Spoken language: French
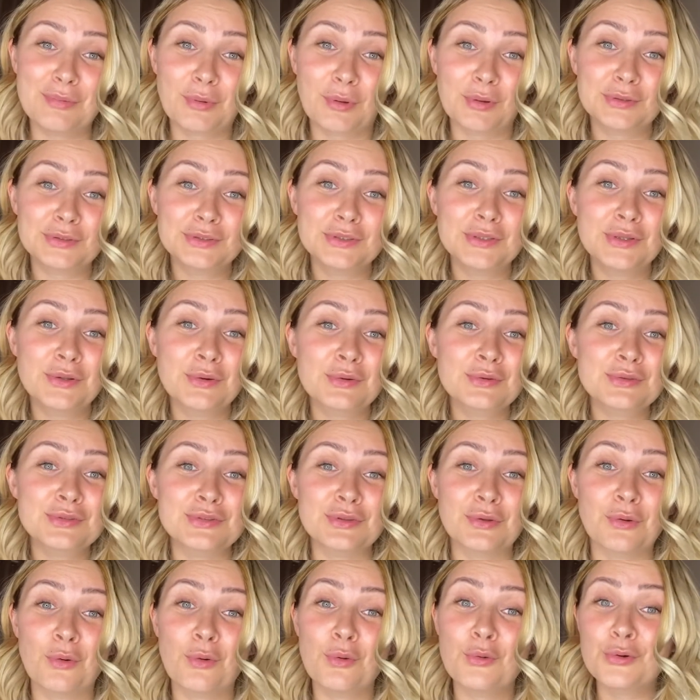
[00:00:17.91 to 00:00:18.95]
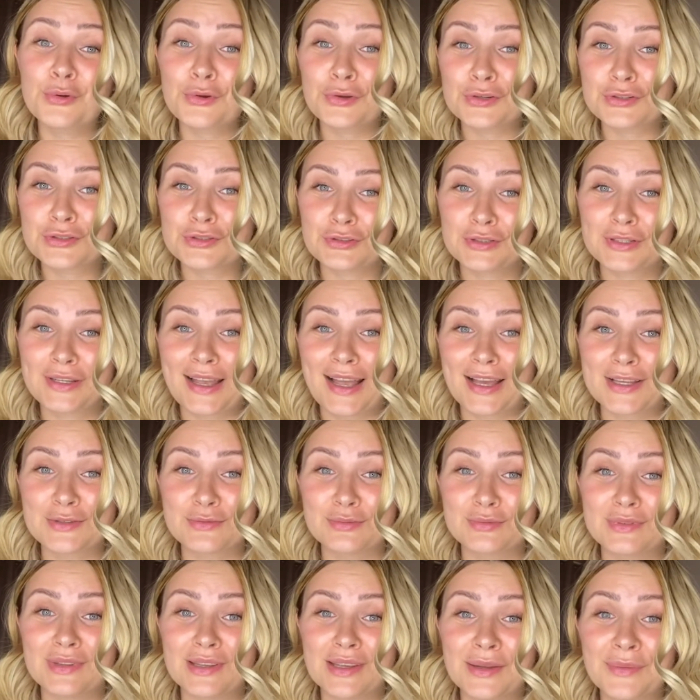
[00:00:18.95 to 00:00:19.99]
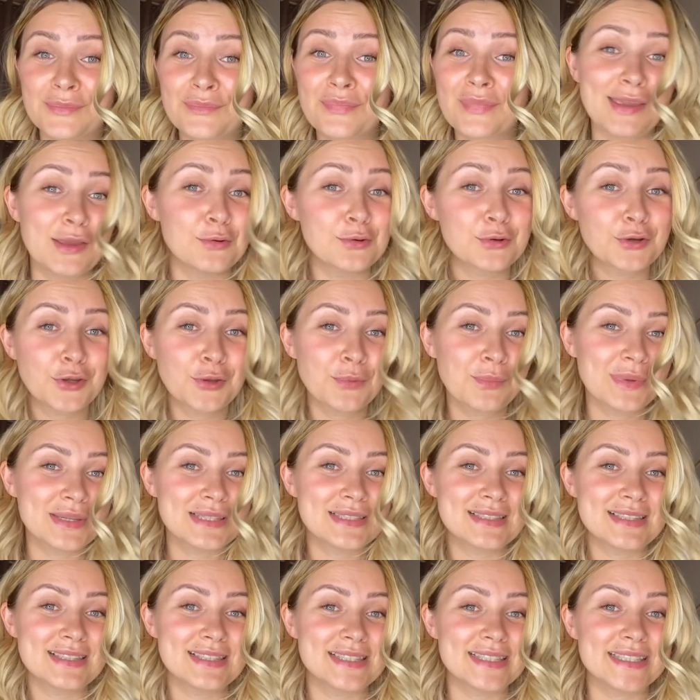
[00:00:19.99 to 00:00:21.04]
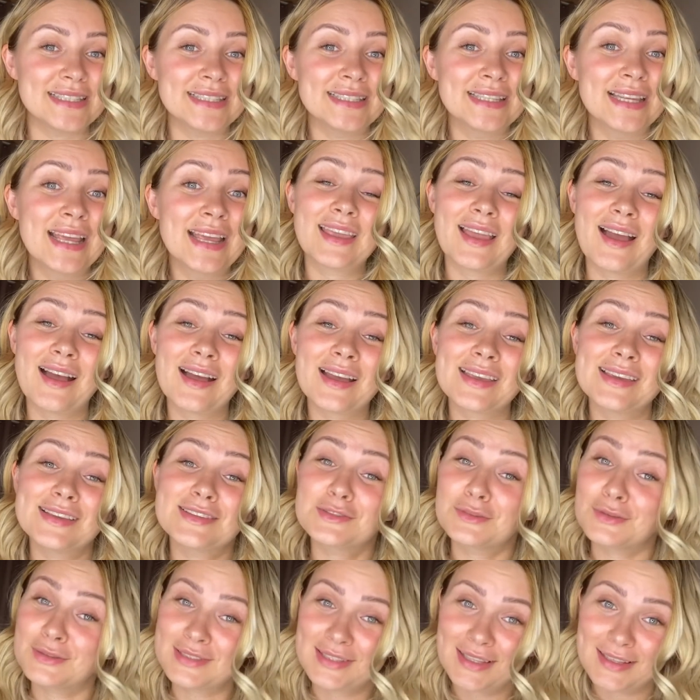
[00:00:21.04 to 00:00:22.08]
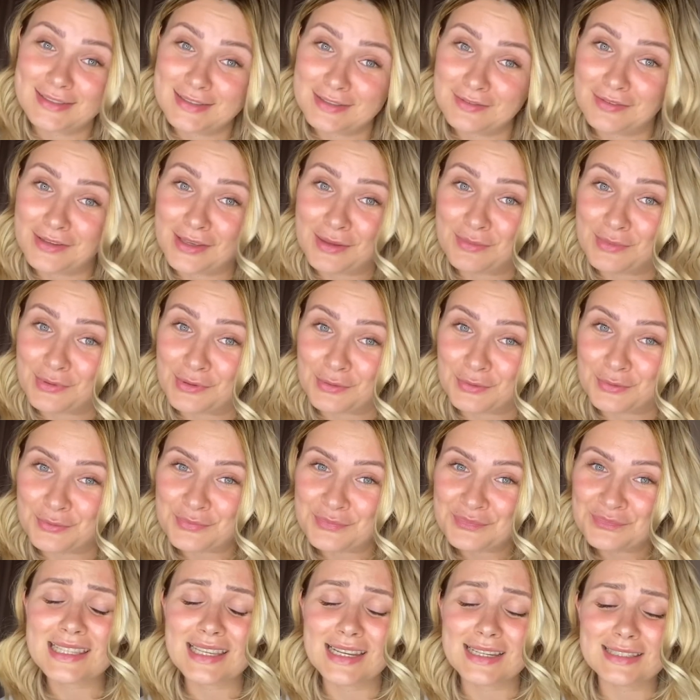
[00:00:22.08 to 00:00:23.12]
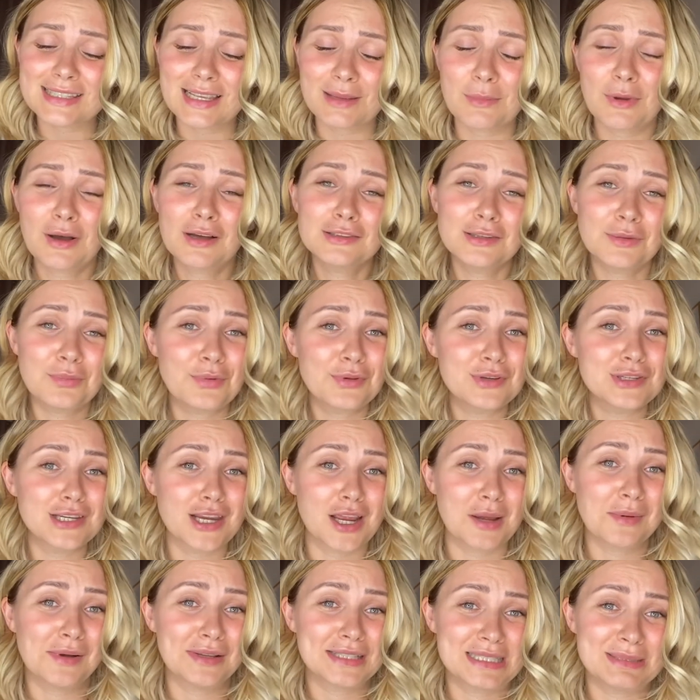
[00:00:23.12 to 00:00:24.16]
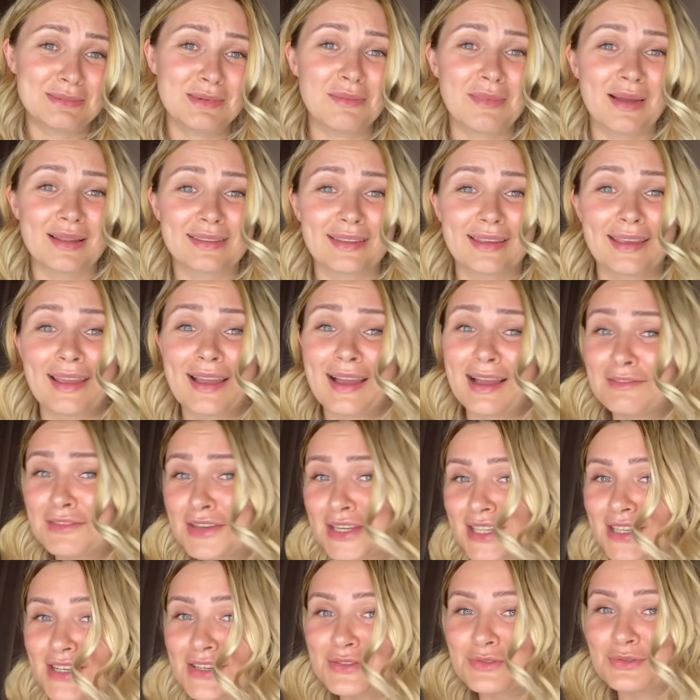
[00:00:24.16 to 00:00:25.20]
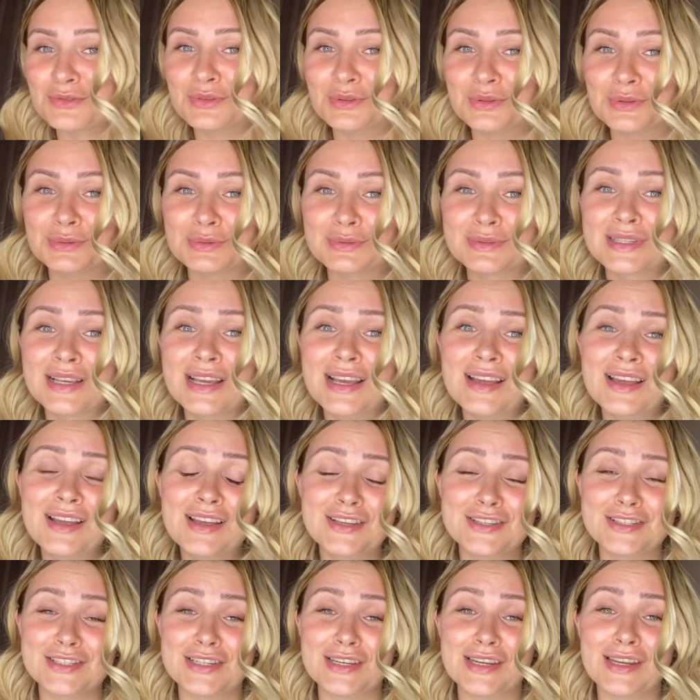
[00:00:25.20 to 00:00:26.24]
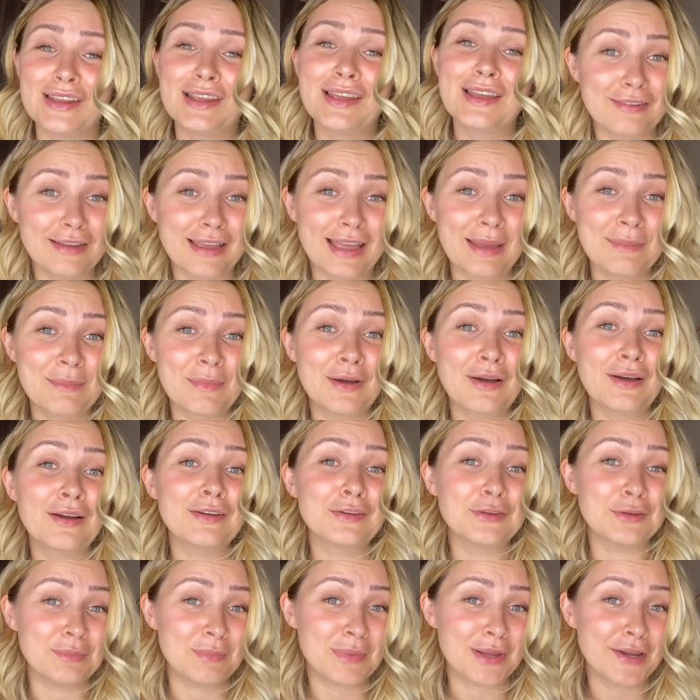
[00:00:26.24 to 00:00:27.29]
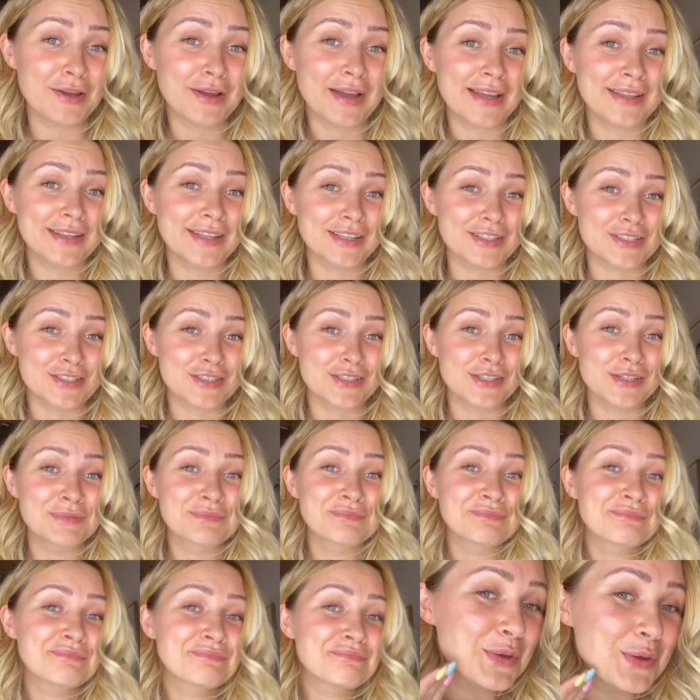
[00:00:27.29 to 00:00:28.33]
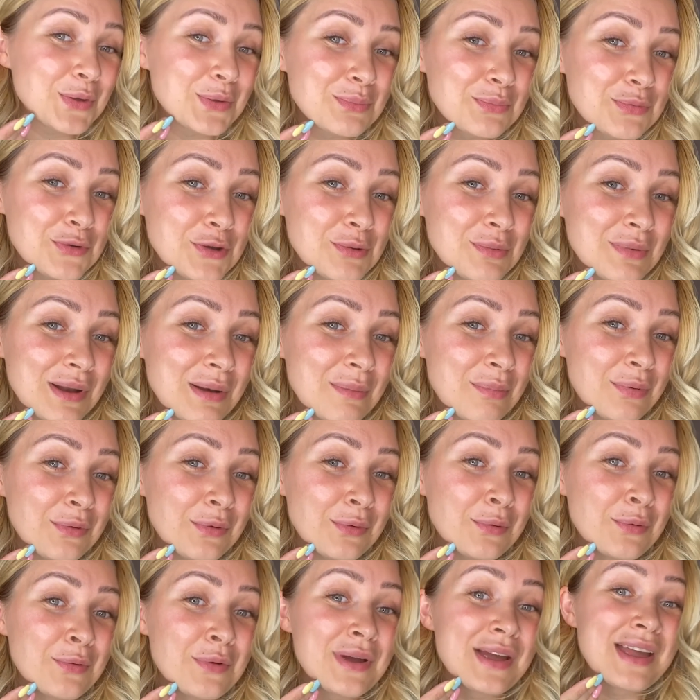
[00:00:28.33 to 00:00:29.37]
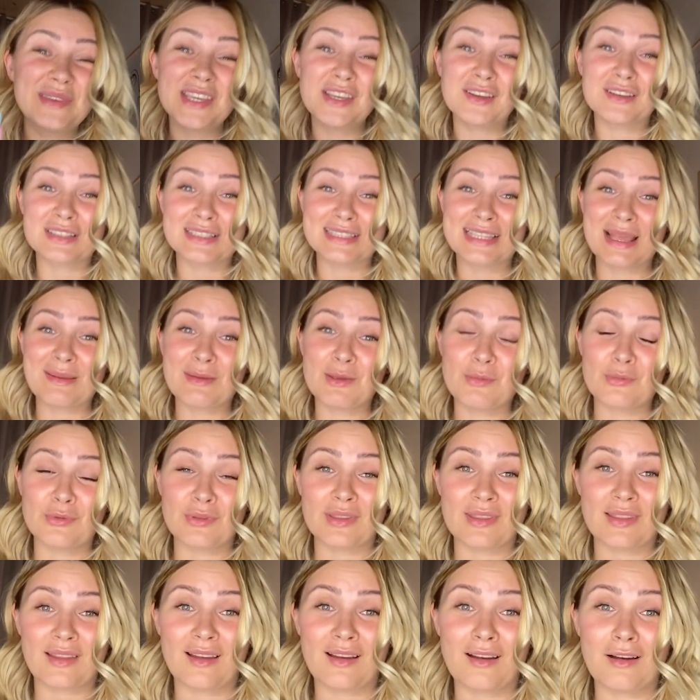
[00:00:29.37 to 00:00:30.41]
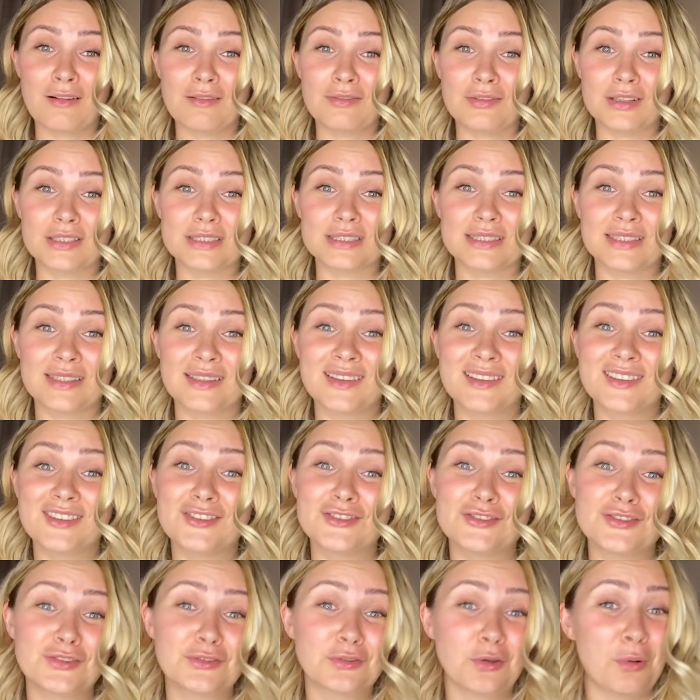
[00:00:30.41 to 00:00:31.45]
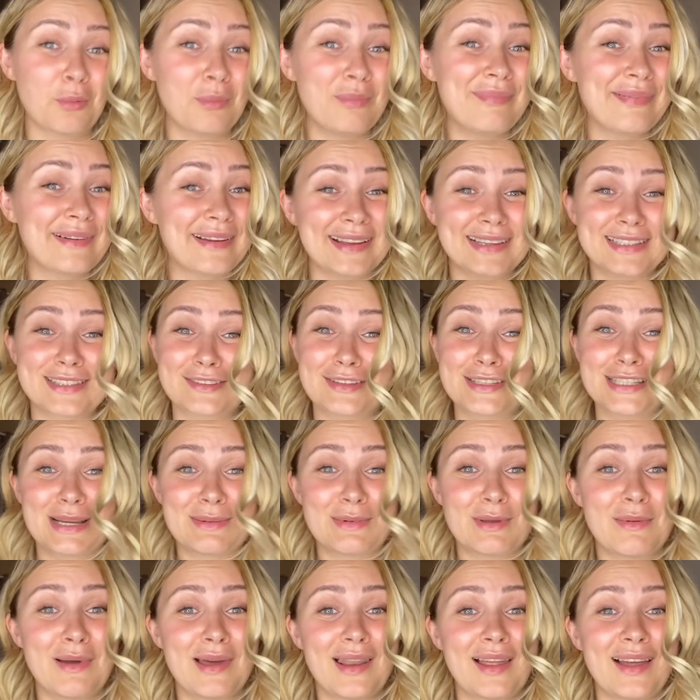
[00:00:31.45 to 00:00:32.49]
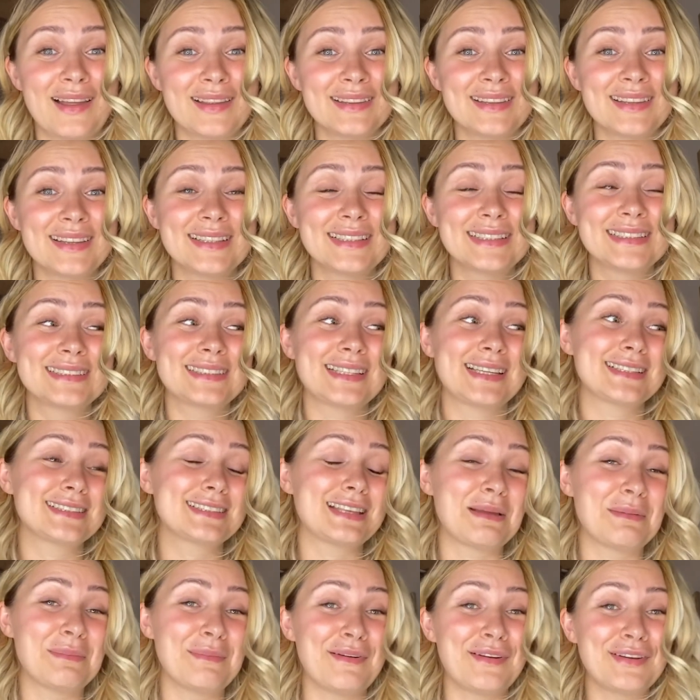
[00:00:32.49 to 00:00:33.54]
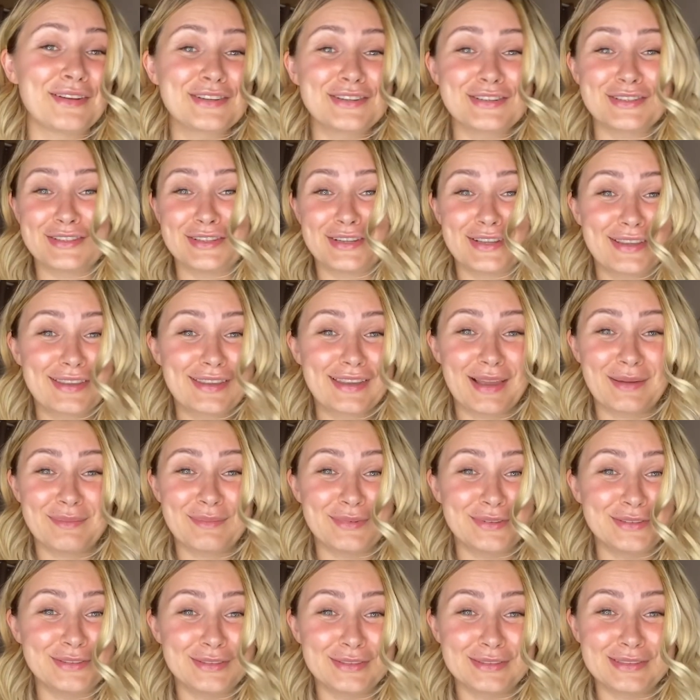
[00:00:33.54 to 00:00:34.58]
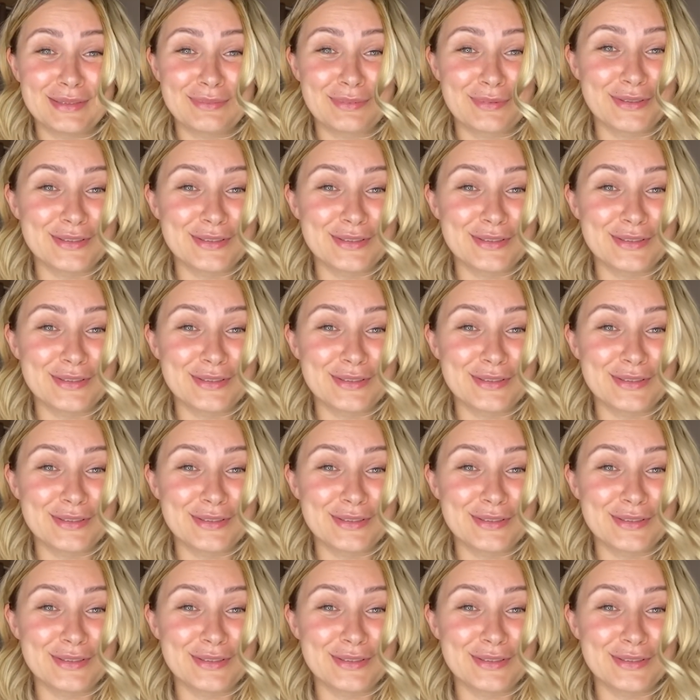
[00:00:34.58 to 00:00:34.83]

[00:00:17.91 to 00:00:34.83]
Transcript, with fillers: Les produits d'Ose n'ont aucun sucre ajouté et aucun pesticide car ils sont certifiés bio. Sincèrement, depuis que j'ai commencé mes matins avec les jus d'Ose, j'ai vraiment une meilleure énergie une plus belle peau, puis un système immunitaire renforcé. Je tombe presque jamais malade. Sincèrement, je capote sur ces